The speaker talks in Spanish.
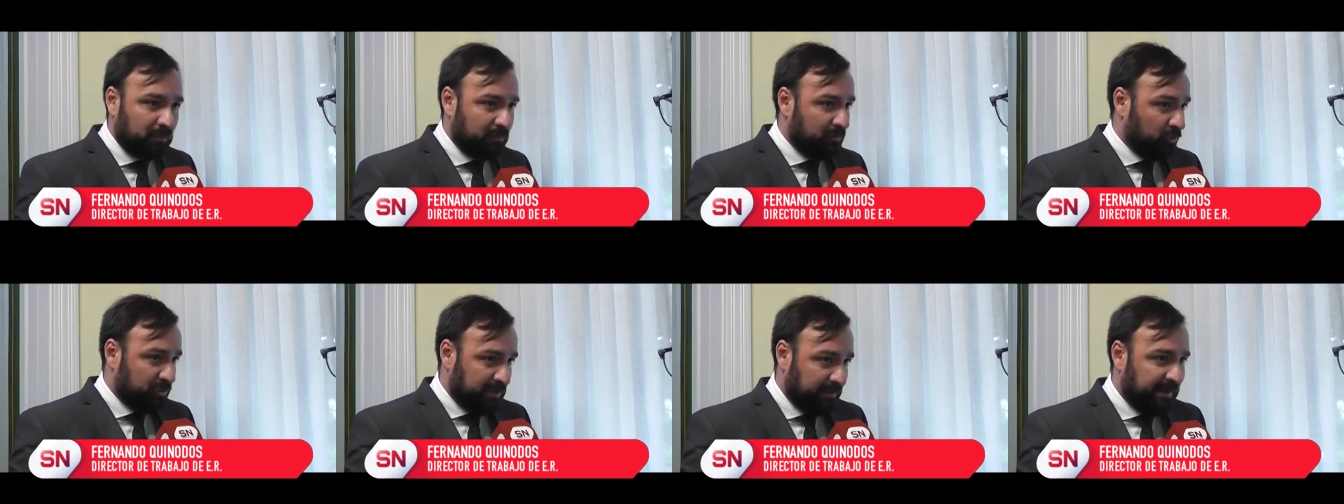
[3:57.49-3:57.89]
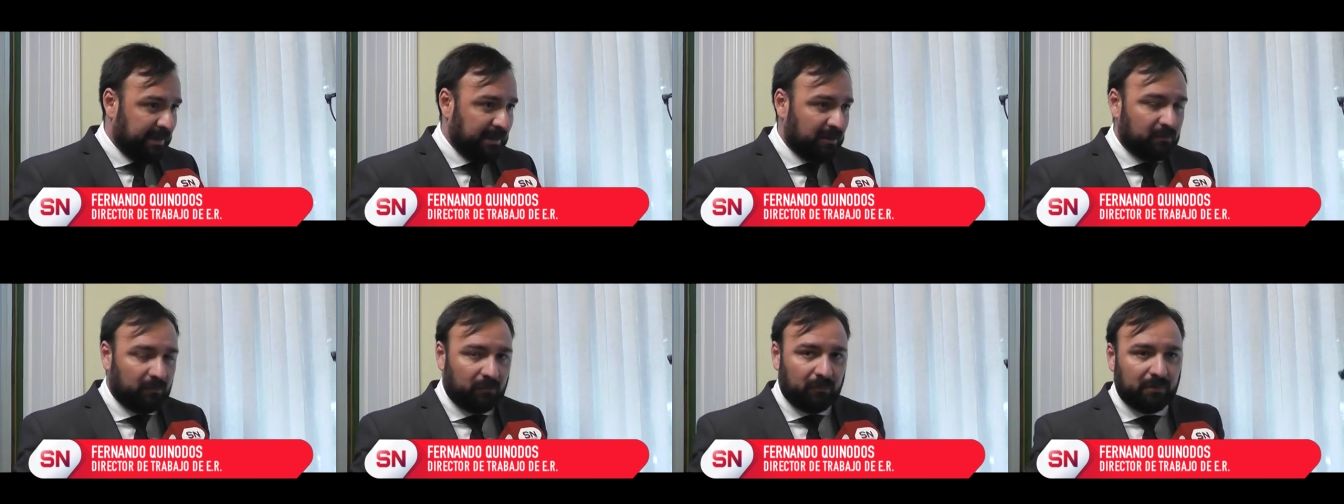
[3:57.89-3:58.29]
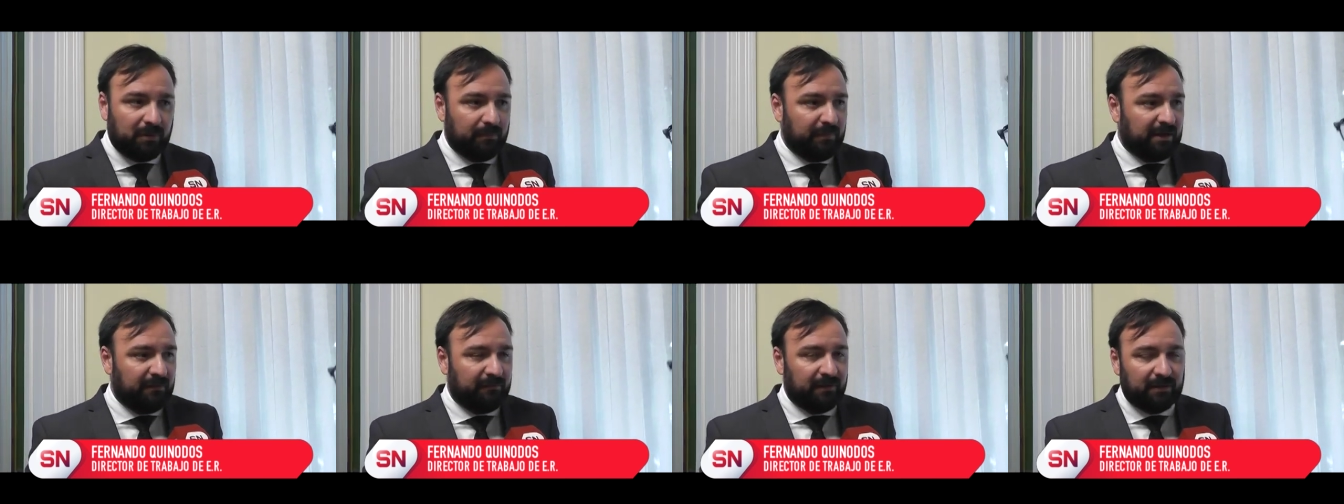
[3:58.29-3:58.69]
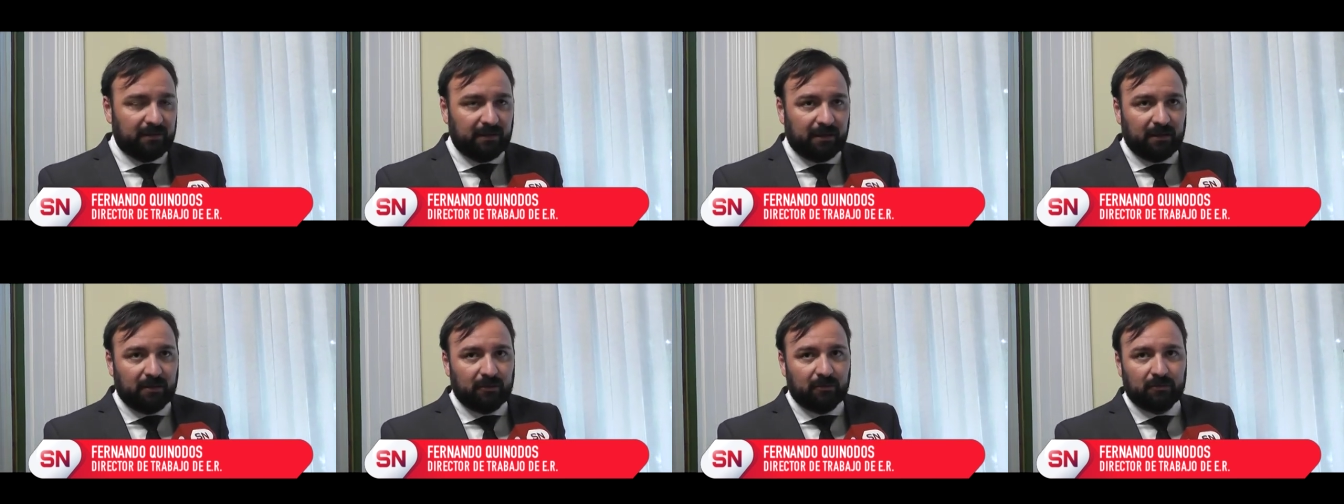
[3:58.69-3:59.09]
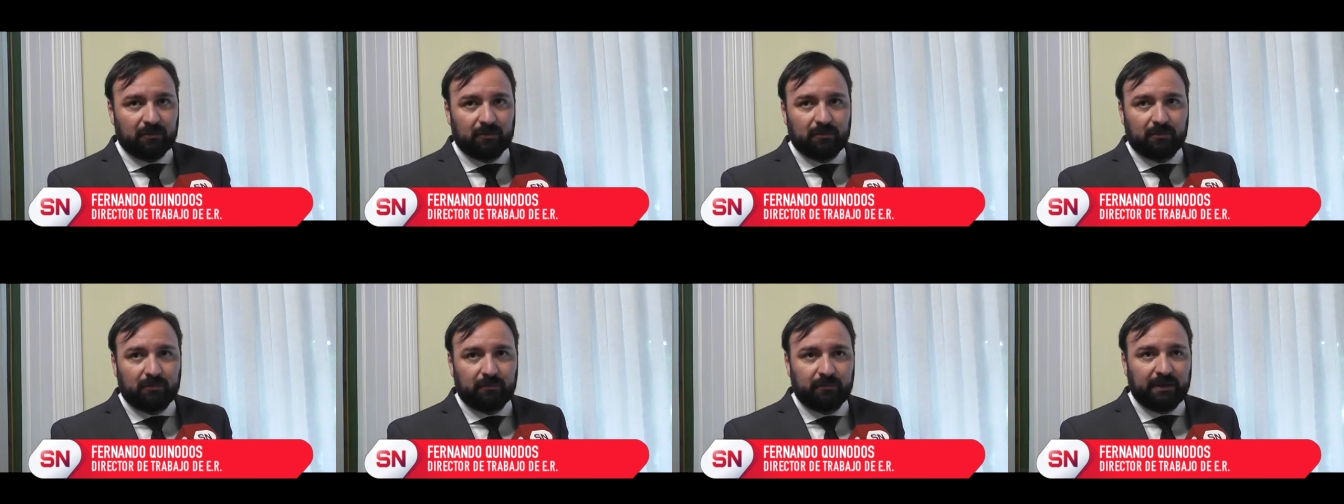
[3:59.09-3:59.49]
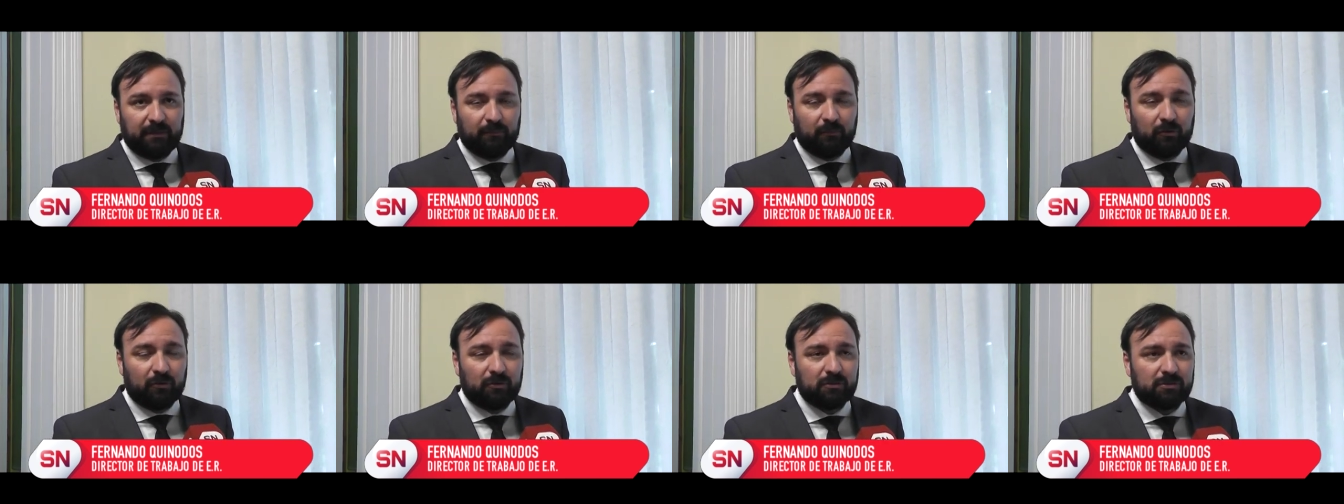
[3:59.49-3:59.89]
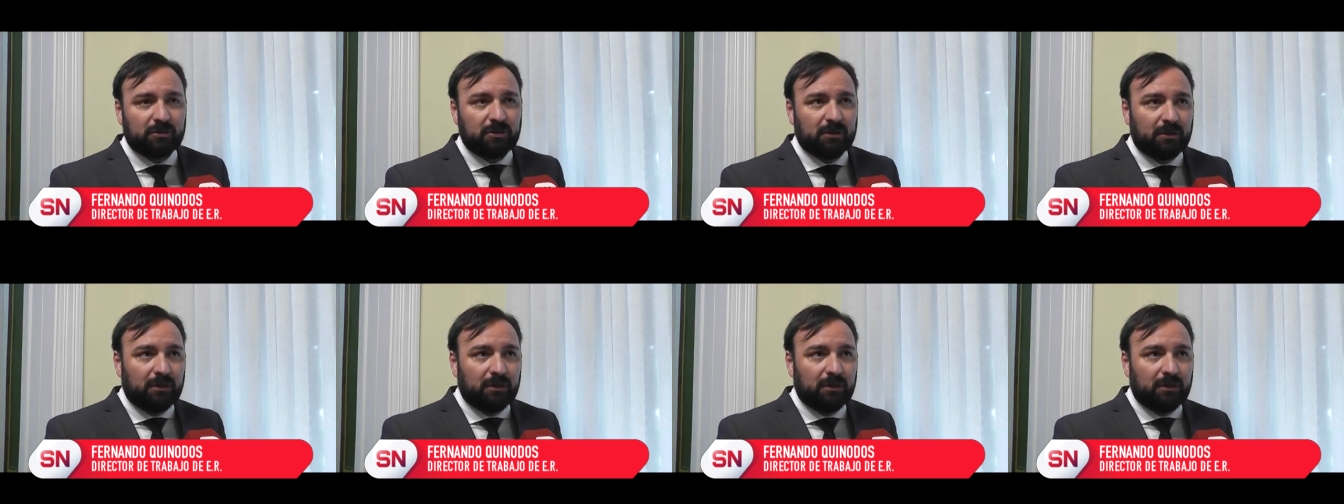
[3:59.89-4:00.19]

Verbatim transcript: dos semanas, como has manifestado bien vos.